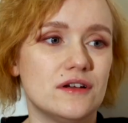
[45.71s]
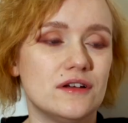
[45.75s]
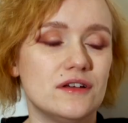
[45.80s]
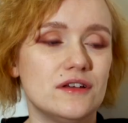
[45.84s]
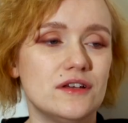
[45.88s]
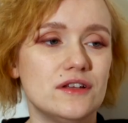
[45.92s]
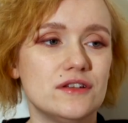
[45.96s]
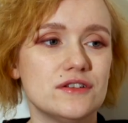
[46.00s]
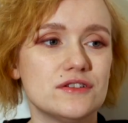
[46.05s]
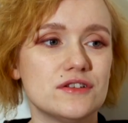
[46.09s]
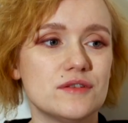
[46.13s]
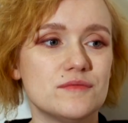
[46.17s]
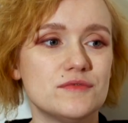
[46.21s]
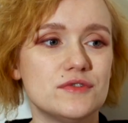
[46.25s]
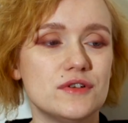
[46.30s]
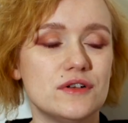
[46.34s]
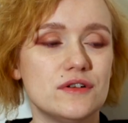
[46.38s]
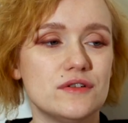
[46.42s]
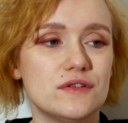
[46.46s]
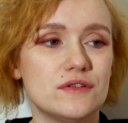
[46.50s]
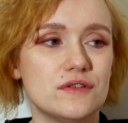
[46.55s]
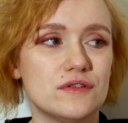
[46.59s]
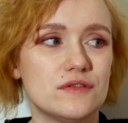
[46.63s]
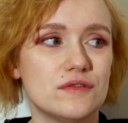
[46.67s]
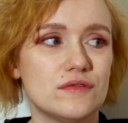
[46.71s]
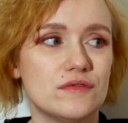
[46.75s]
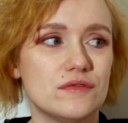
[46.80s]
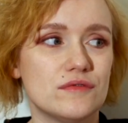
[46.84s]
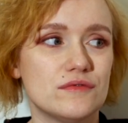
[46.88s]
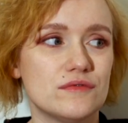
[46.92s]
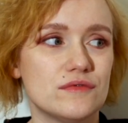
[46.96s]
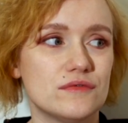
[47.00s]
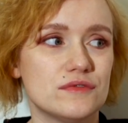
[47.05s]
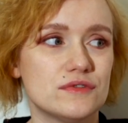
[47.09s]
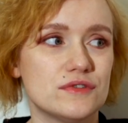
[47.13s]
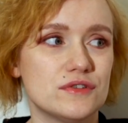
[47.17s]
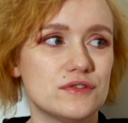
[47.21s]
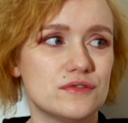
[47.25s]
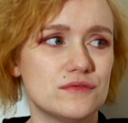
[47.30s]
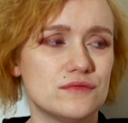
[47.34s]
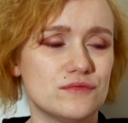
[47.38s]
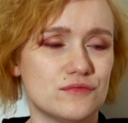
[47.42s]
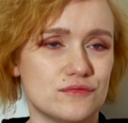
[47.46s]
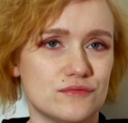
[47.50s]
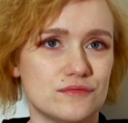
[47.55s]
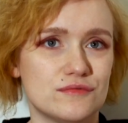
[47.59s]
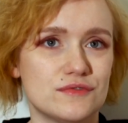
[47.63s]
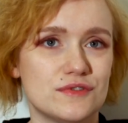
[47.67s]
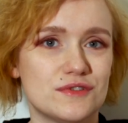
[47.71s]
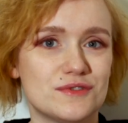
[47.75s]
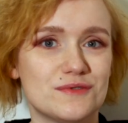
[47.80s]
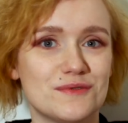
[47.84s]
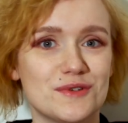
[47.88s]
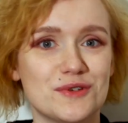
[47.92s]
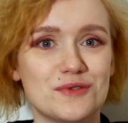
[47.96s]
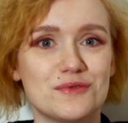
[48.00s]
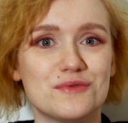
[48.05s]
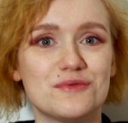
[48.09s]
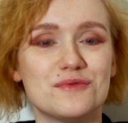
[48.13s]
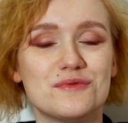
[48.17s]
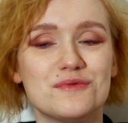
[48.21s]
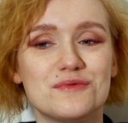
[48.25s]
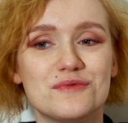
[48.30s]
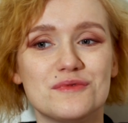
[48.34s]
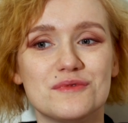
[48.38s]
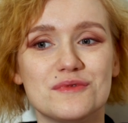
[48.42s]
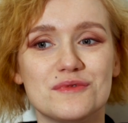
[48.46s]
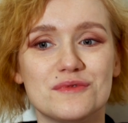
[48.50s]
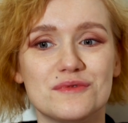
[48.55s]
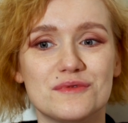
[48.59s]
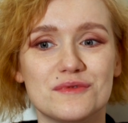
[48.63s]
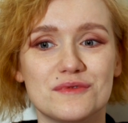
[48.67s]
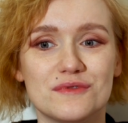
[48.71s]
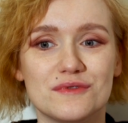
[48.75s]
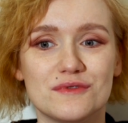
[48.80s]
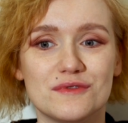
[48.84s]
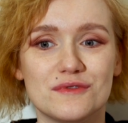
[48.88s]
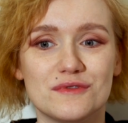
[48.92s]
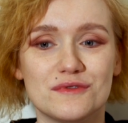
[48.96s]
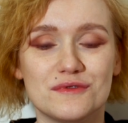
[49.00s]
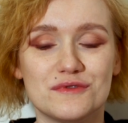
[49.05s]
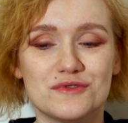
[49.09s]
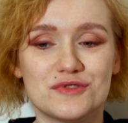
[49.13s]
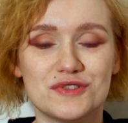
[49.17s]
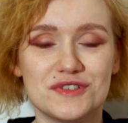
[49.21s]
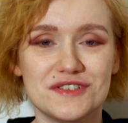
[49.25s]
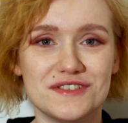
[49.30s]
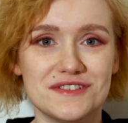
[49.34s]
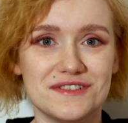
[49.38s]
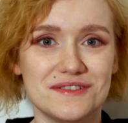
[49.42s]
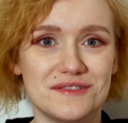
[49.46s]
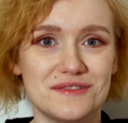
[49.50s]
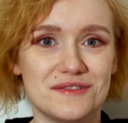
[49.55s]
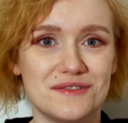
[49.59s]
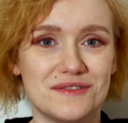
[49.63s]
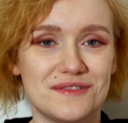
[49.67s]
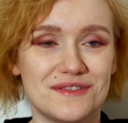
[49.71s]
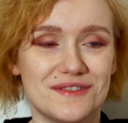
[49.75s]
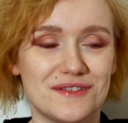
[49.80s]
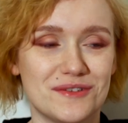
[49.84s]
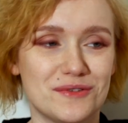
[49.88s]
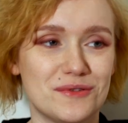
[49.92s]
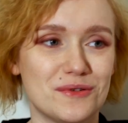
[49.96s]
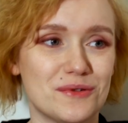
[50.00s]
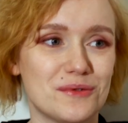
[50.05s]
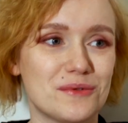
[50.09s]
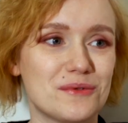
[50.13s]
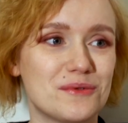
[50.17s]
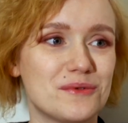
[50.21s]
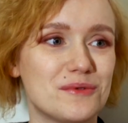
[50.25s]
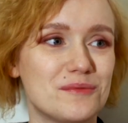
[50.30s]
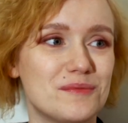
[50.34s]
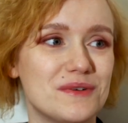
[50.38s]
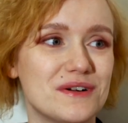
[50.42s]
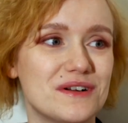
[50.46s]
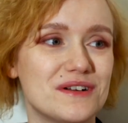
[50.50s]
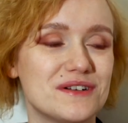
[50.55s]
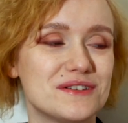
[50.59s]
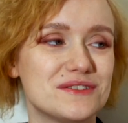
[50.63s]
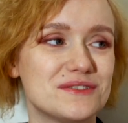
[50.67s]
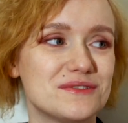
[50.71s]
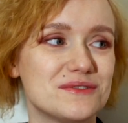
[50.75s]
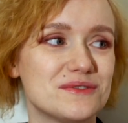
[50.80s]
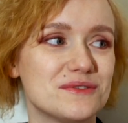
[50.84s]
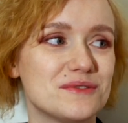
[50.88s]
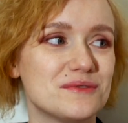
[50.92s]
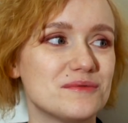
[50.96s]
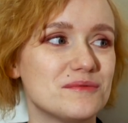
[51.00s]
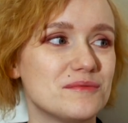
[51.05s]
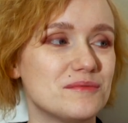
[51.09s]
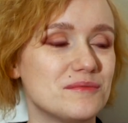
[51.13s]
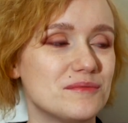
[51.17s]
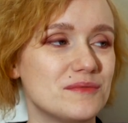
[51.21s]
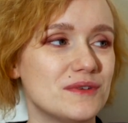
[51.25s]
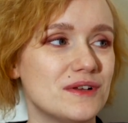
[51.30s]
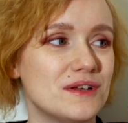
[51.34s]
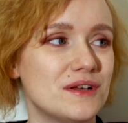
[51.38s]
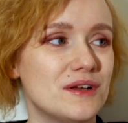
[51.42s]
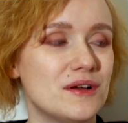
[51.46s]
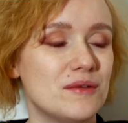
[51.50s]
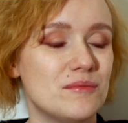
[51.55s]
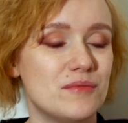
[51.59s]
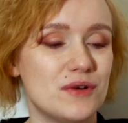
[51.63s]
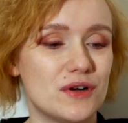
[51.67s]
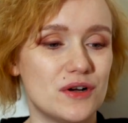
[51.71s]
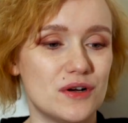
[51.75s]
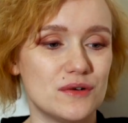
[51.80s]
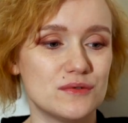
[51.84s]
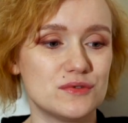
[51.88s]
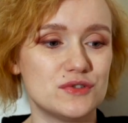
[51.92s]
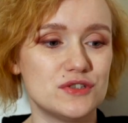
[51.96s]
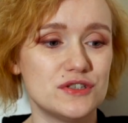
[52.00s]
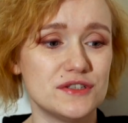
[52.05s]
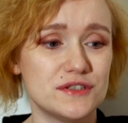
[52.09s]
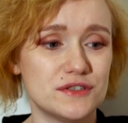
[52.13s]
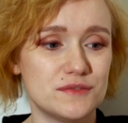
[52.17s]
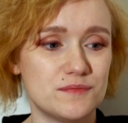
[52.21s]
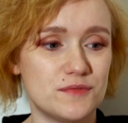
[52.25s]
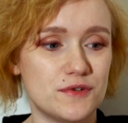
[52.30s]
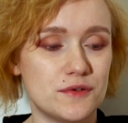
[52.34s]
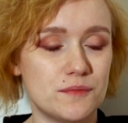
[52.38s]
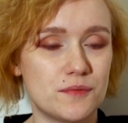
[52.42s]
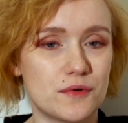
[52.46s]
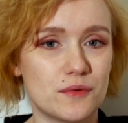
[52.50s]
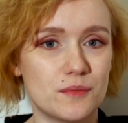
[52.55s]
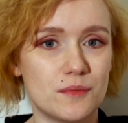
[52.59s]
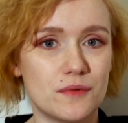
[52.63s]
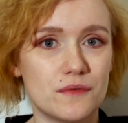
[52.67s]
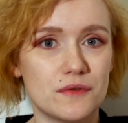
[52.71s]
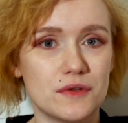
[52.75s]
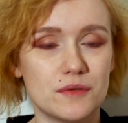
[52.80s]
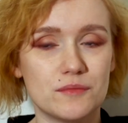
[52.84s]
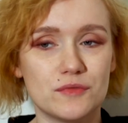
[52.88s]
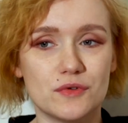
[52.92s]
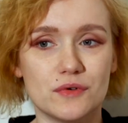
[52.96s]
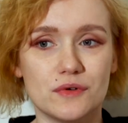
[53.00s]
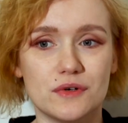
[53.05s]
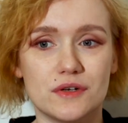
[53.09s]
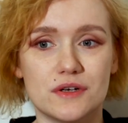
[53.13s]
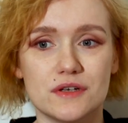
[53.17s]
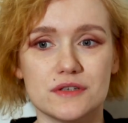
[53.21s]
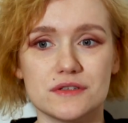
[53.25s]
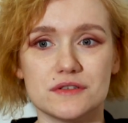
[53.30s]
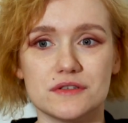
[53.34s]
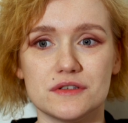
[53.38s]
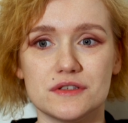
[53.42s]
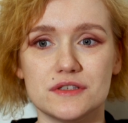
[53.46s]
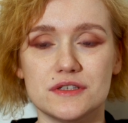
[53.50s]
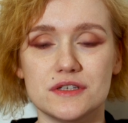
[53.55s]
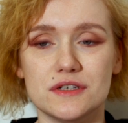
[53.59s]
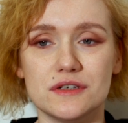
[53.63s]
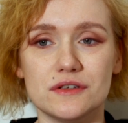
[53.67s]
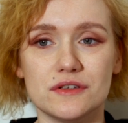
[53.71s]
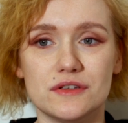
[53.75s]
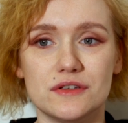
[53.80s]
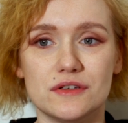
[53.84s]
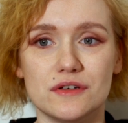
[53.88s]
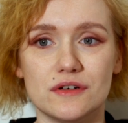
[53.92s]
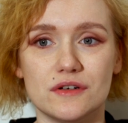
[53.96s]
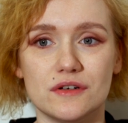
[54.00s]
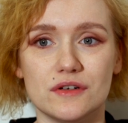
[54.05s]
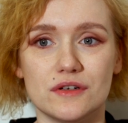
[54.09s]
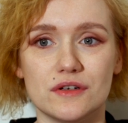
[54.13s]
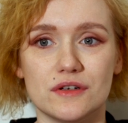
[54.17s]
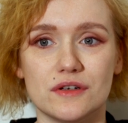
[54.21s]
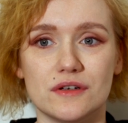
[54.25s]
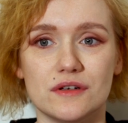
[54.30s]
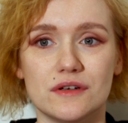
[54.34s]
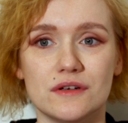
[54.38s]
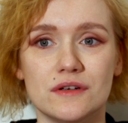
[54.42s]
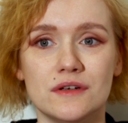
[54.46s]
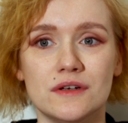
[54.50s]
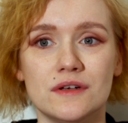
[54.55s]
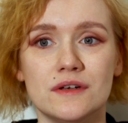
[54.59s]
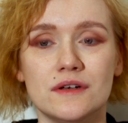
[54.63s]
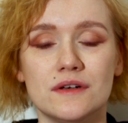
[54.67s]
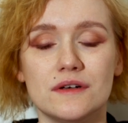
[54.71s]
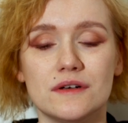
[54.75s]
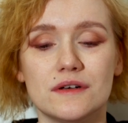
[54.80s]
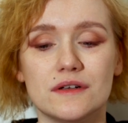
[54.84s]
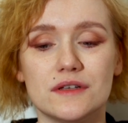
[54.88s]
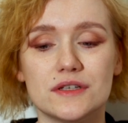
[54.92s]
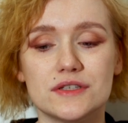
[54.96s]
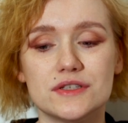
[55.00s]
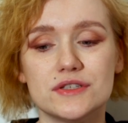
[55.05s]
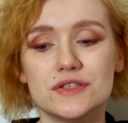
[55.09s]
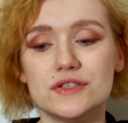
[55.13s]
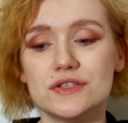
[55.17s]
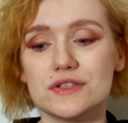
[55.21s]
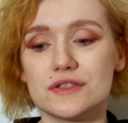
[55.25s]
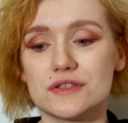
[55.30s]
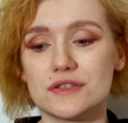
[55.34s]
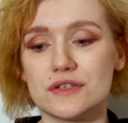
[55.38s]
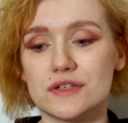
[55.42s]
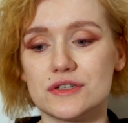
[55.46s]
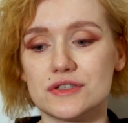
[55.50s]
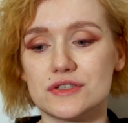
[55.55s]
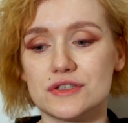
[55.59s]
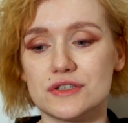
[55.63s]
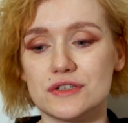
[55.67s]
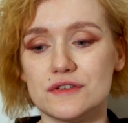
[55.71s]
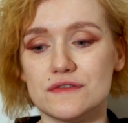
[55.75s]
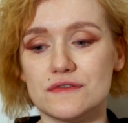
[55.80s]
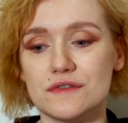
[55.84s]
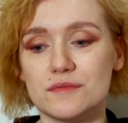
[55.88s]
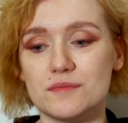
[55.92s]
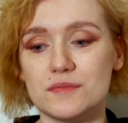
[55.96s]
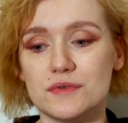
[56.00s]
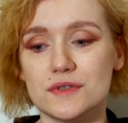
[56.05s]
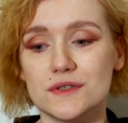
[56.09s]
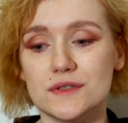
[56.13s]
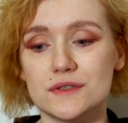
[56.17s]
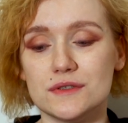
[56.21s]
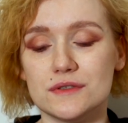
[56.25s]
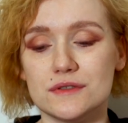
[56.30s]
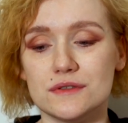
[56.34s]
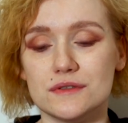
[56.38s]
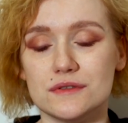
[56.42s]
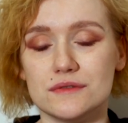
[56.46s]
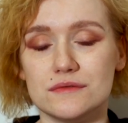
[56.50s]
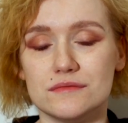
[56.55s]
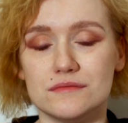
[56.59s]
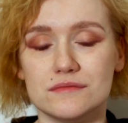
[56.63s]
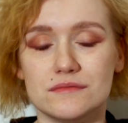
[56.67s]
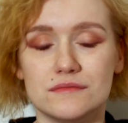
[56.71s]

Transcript: Я на самом деле за ну, свою жизнь недолгую пока что, пока училась, перепробовала много разных техник, и классическая живопись,